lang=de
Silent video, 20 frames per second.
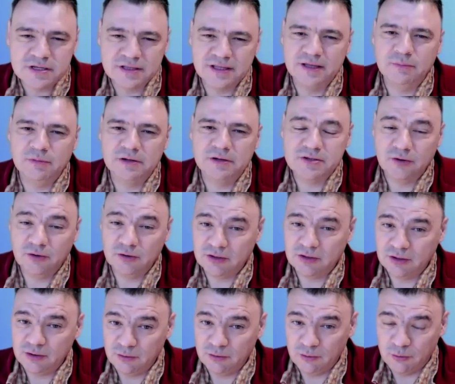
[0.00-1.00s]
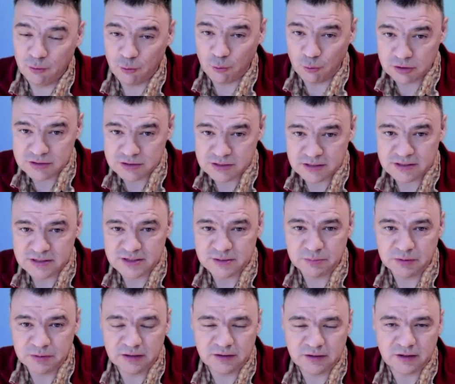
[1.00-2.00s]
Thema ist heute
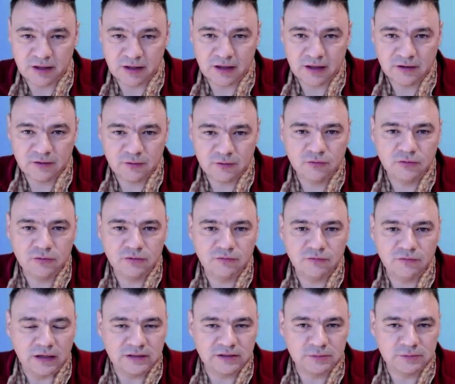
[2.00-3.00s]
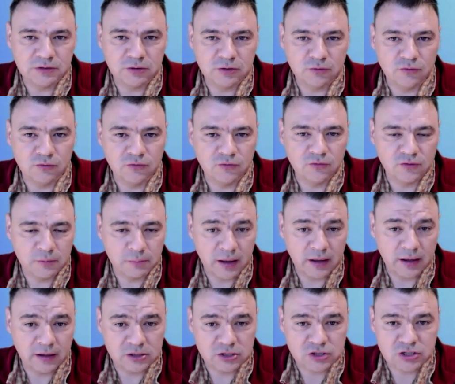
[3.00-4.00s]
Hochsensibilität und was mit uns
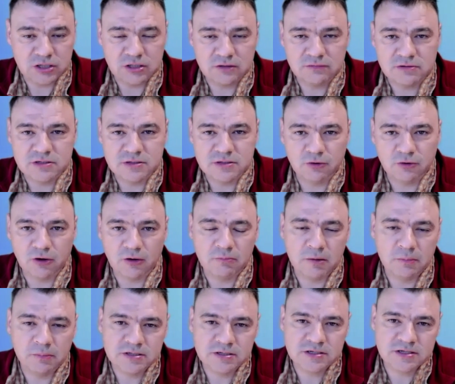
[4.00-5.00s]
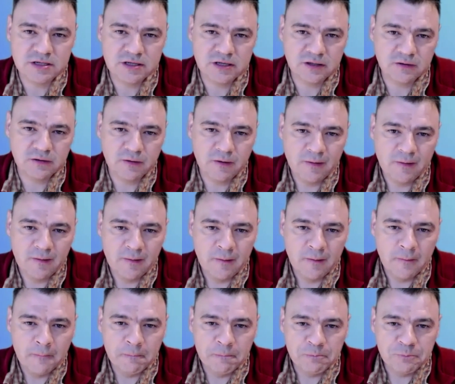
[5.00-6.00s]
dabei geschieht, was im Körper passiert.
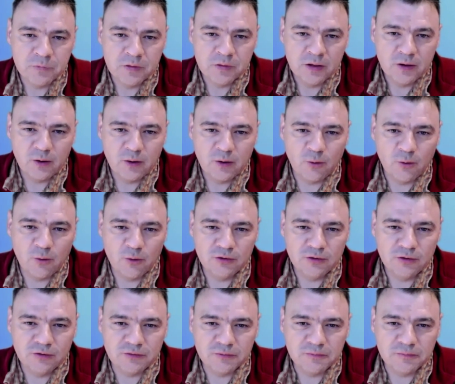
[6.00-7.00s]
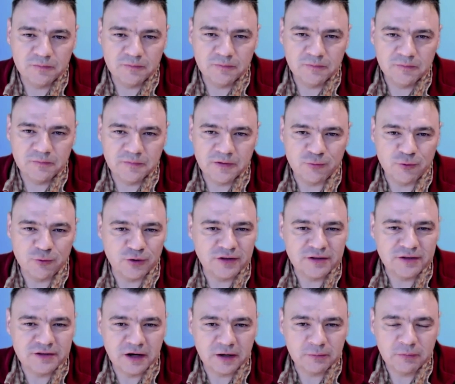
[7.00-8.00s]
Und ich würde
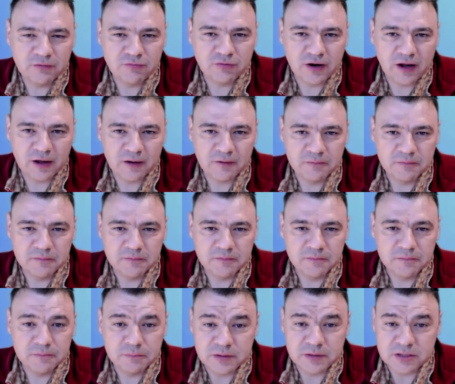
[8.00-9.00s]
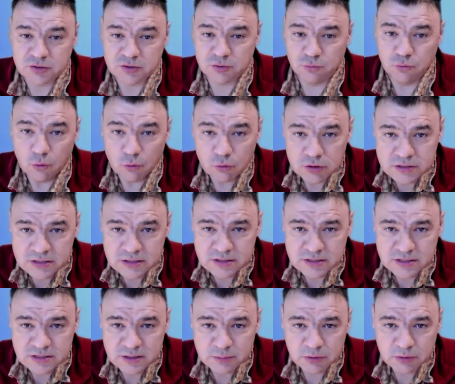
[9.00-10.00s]
dich direkt mal fragen, bist du
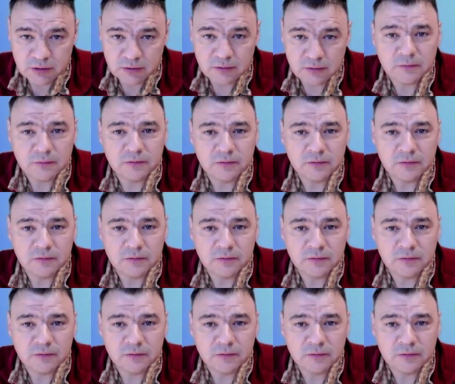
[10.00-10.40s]
hochsensibel?